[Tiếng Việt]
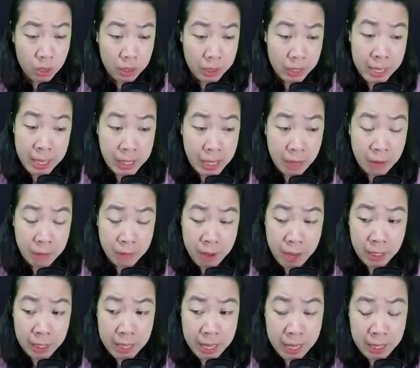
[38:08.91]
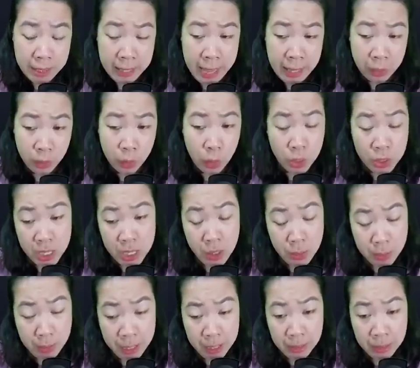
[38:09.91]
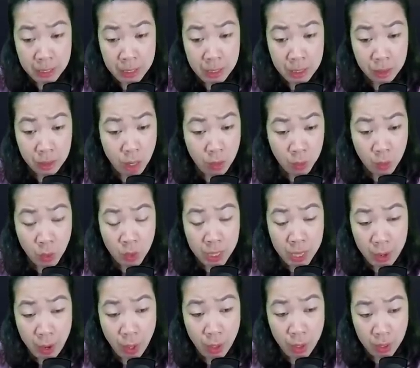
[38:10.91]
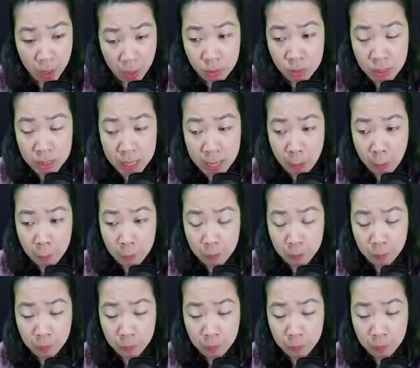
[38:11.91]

Nghĩ thân phận hiện tại của chính mình, còn có thể nói không sao?